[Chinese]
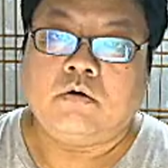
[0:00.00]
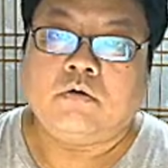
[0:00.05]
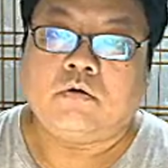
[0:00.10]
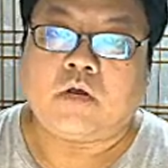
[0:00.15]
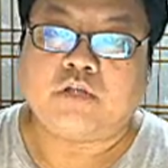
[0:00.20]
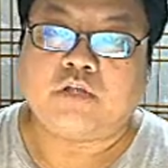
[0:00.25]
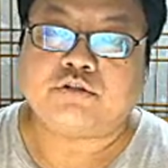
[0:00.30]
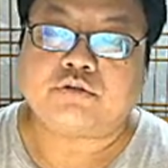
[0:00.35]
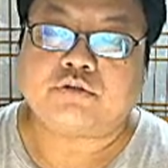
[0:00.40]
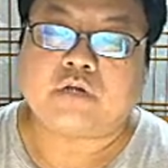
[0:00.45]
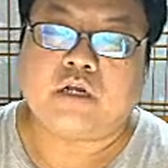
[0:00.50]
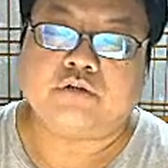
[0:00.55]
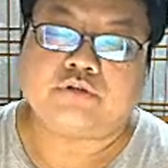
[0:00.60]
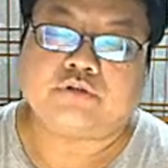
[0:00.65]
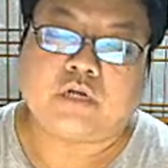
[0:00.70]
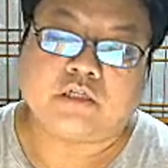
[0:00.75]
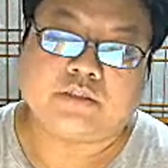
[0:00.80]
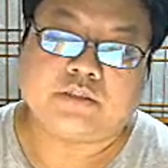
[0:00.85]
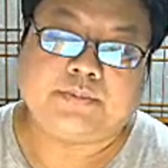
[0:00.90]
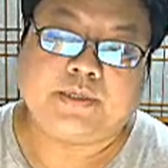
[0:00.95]
欢迎收看，
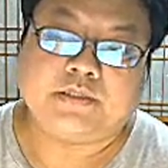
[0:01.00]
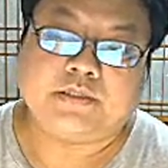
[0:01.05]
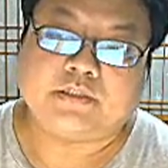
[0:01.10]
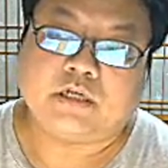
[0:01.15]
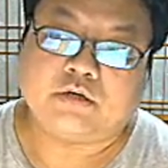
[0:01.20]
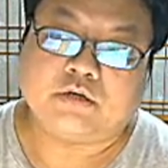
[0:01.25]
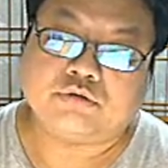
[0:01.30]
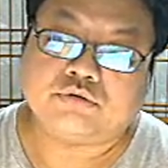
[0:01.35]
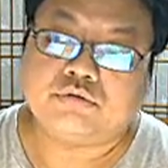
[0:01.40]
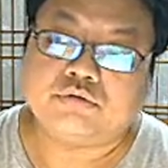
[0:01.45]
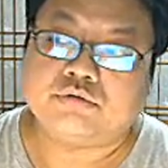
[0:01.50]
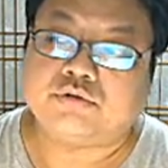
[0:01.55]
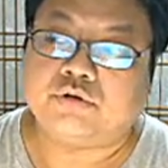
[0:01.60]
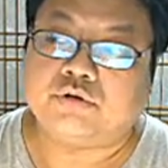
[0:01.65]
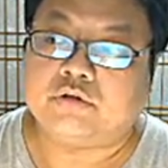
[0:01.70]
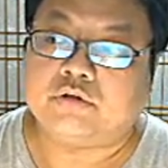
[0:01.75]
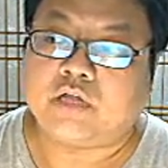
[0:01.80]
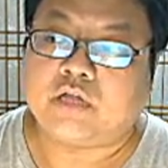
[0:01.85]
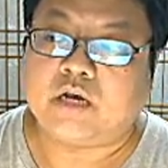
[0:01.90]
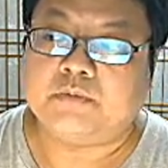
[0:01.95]
熊老师陪你教数学
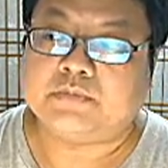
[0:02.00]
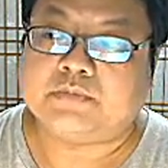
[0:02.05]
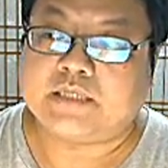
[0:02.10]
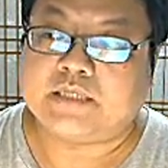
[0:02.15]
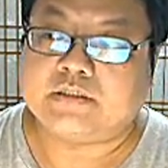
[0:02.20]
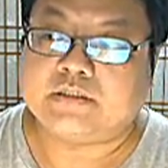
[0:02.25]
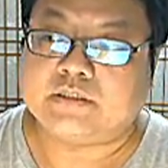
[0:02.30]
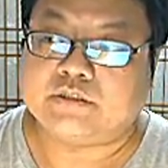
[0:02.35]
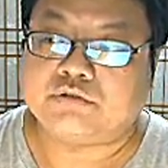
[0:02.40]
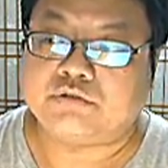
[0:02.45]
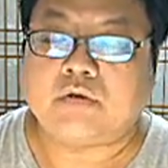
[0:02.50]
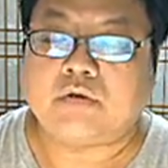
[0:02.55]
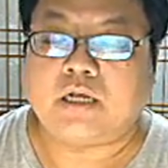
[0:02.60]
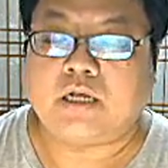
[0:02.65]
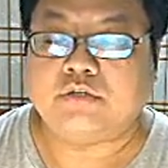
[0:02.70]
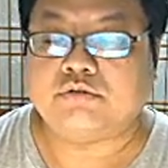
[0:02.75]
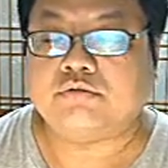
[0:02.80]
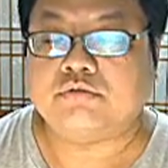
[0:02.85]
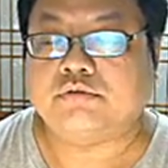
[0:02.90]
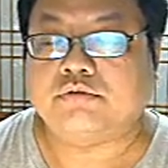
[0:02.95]
哦。那我们在指数
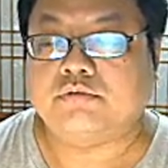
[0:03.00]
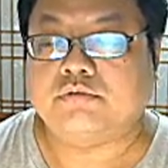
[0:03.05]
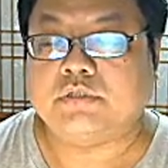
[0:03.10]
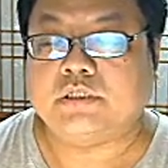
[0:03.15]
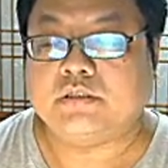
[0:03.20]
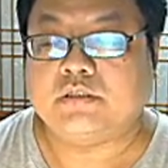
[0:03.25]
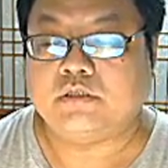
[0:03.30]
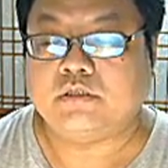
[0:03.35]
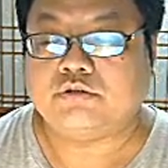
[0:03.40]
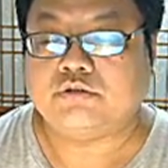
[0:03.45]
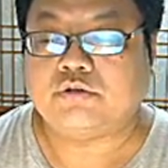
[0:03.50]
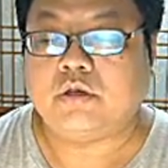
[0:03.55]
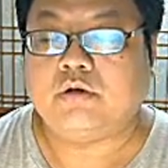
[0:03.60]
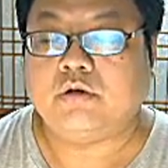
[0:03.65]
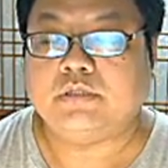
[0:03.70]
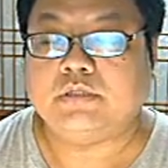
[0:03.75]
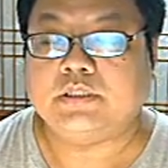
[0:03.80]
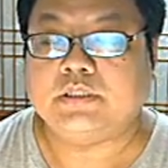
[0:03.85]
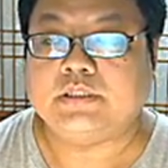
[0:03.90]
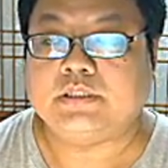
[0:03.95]
函数图形的最
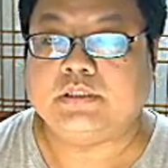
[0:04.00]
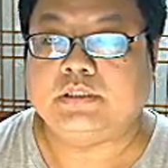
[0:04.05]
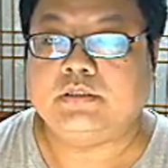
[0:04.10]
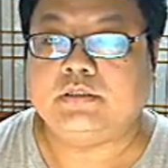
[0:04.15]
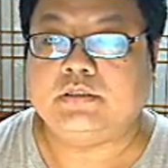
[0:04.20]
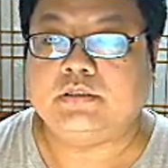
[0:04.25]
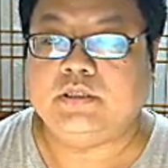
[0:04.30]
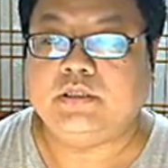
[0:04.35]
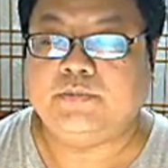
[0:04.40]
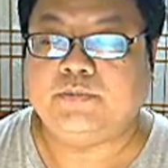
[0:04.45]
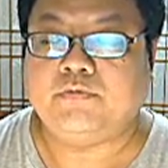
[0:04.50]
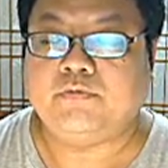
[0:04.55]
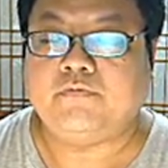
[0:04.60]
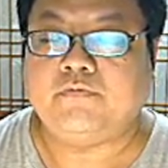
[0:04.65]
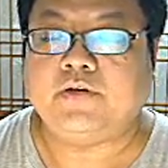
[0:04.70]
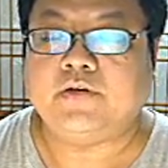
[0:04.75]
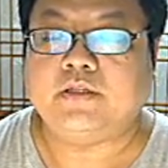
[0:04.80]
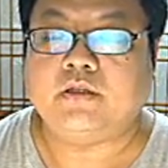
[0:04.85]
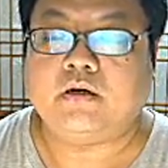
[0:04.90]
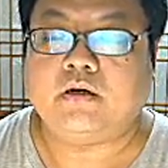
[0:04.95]
后一一部
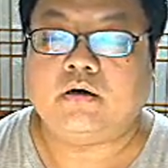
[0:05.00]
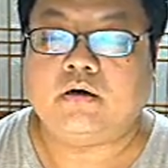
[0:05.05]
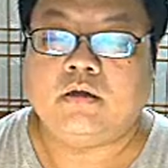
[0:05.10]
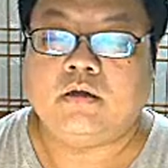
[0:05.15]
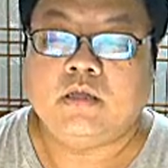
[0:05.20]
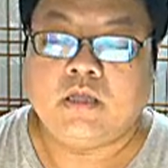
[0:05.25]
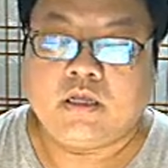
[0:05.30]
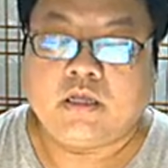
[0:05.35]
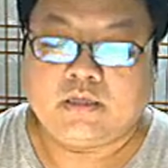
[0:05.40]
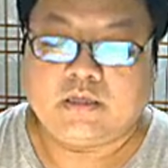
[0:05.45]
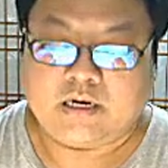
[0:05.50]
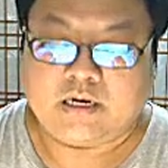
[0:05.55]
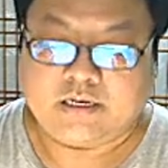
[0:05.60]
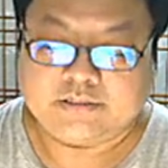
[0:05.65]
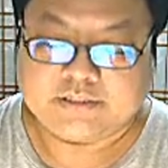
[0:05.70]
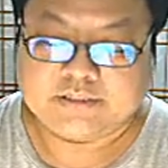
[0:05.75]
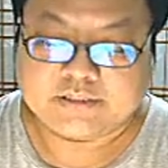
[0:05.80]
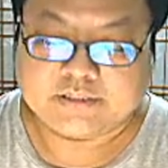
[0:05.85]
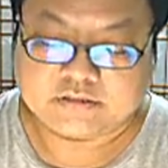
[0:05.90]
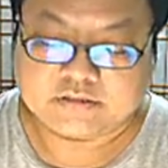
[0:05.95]
分哈，要来
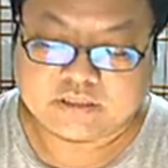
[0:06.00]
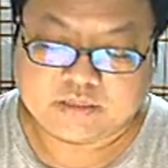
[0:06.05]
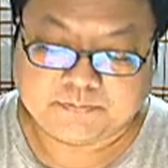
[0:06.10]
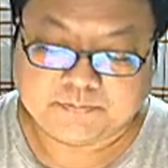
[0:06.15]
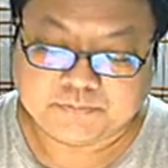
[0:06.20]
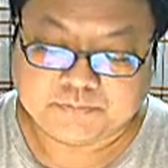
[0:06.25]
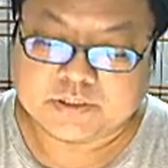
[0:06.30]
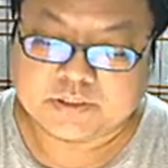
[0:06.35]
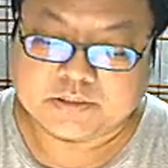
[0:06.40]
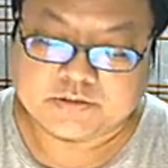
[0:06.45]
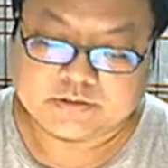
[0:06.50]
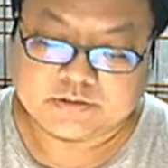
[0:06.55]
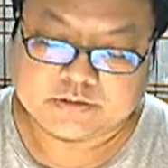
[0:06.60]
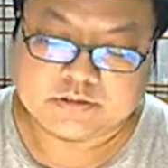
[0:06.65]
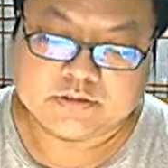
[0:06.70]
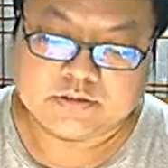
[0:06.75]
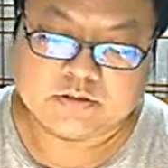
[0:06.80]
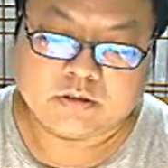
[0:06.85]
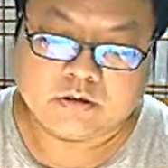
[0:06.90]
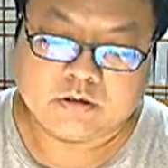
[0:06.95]
介绍这个不等
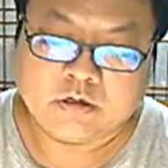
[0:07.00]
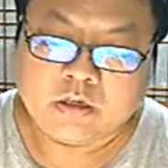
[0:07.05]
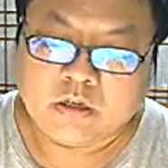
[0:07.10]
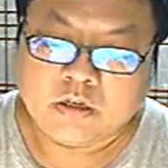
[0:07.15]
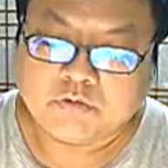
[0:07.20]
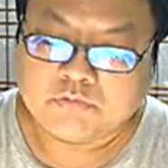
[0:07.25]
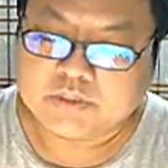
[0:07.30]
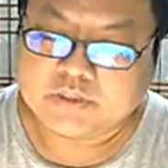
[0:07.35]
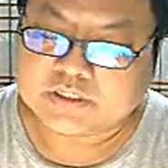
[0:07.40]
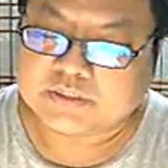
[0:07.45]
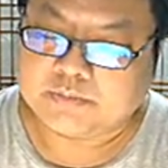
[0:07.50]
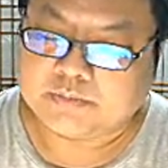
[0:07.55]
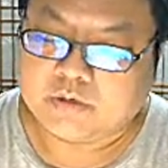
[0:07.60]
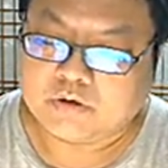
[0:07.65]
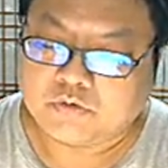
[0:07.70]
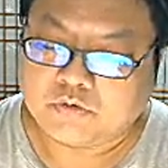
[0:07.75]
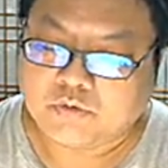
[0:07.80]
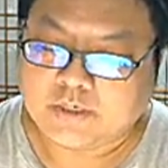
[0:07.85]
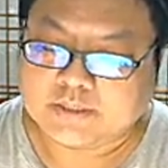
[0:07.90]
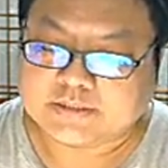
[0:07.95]
式哈。为什
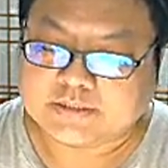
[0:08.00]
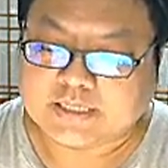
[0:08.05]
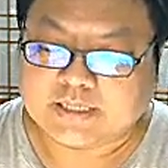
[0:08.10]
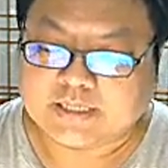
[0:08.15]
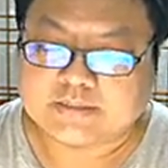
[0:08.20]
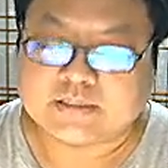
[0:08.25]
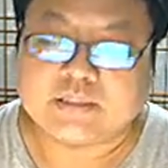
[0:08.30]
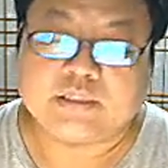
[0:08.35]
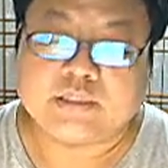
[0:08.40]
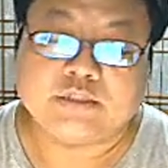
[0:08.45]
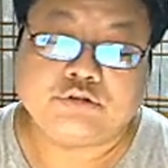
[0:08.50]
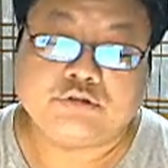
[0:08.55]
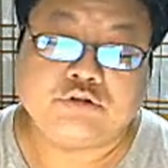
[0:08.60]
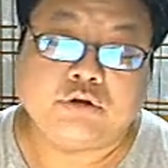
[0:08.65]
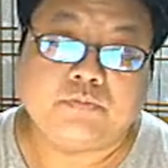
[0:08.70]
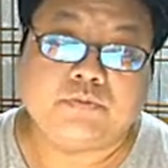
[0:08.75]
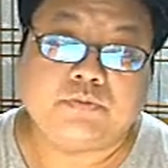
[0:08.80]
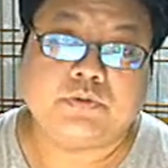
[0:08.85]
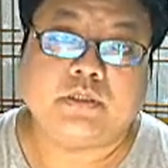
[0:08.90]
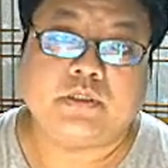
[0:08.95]
么会在这里
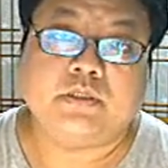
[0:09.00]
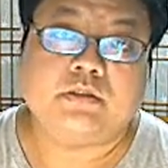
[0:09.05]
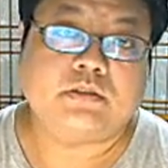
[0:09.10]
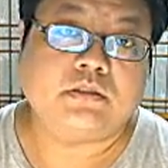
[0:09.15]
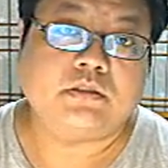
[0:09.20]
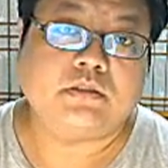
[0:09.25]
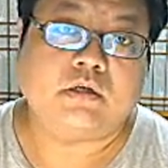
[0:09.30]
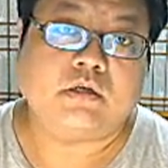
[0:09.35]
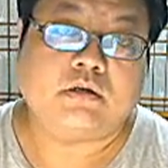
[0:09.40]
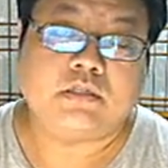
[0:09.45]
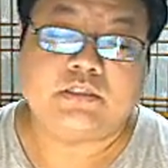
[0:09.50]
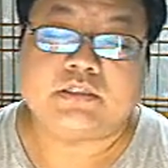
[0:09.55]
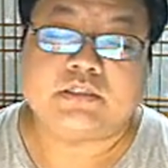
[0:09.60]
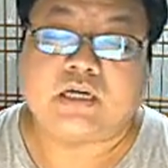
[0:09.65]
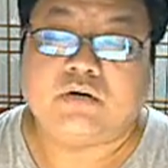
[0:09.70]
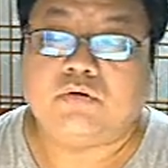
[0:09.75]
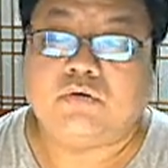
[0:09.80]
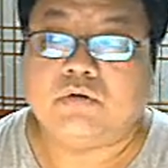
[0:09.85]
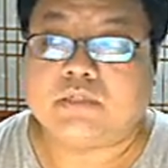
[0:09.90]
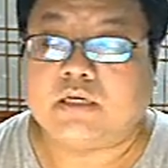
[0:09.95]
学不等式哦？你
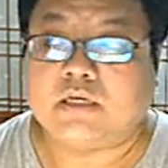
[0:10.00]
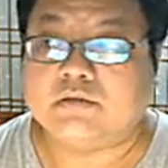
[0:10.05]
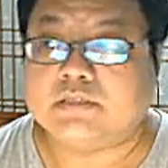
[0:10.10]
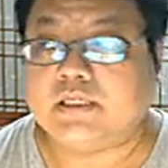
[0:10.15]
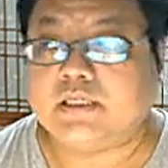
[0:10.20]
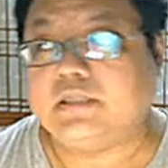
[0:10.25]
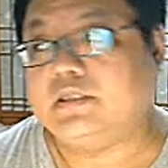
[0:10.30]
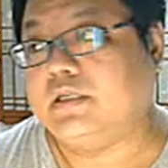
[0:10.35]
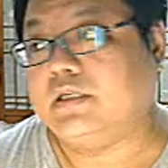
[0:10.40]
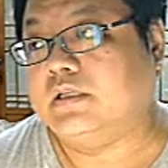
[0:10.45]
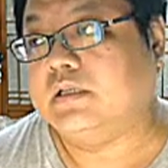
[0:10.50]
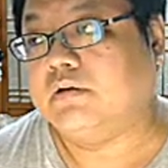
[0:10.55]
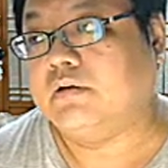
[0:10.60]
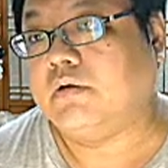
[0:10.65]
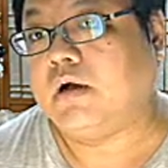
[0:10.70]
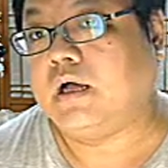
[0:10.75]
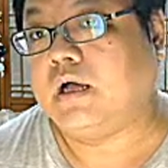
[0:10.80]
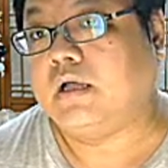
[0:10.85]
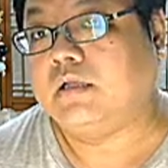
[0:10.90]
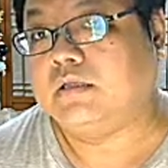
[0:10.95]
掌握到这一点的
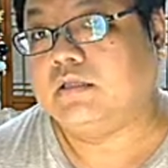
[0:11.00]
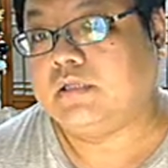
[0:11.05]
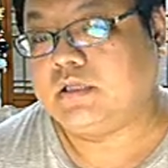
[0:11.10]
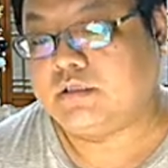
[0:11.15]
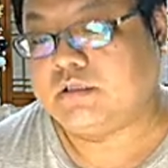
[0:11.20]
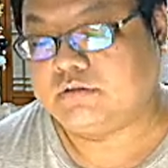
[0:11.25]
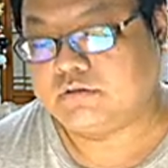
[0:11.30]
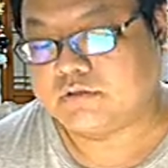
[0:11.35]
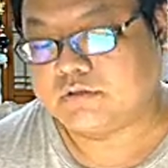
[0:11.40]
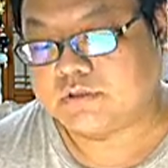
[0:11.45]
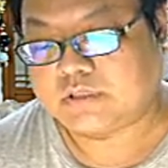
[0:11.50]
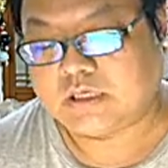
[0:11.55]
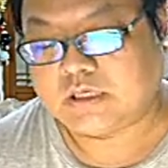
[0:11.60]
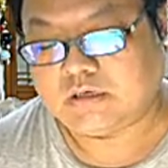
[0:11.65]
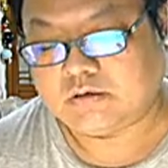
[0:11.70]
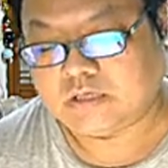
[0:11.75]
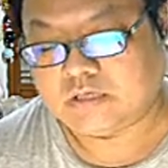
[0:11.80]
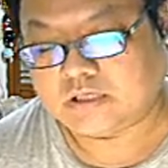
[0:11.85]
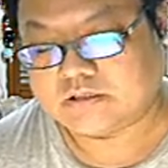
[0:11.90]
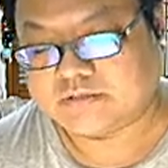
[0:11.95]
话，你就知
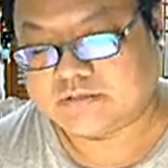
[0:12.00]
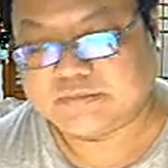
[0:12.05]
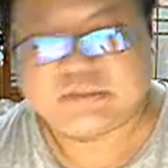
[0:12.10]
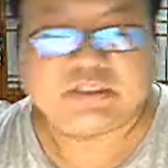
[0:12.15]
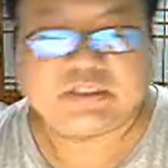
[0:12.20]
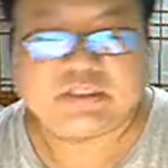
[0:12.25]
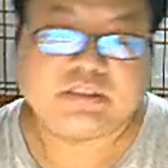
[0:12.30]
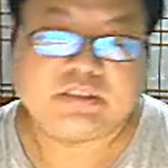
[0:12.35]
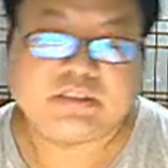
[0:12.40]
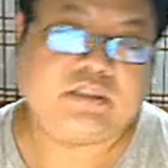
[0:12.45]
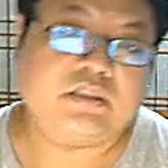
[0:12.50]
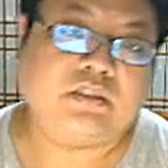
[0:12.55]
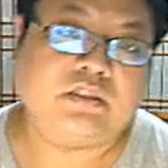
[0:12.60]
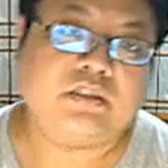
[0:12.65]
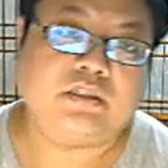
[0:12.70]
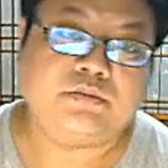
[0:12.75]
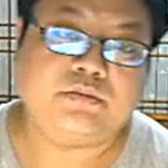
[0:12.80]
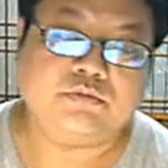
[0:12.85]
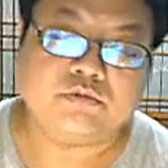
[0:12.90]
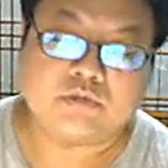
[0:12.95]
道要怎么解析这些
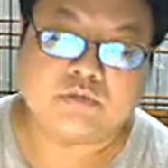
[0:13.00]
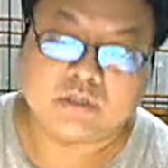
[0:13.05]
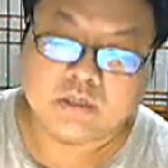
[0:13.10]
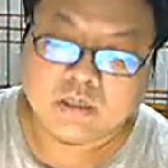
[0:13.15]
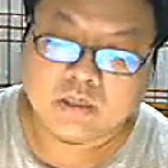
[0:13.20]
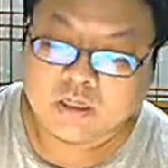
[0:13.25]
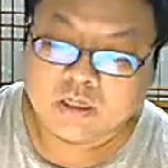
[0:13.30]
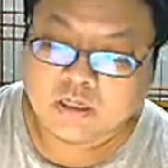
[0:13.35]
题目了。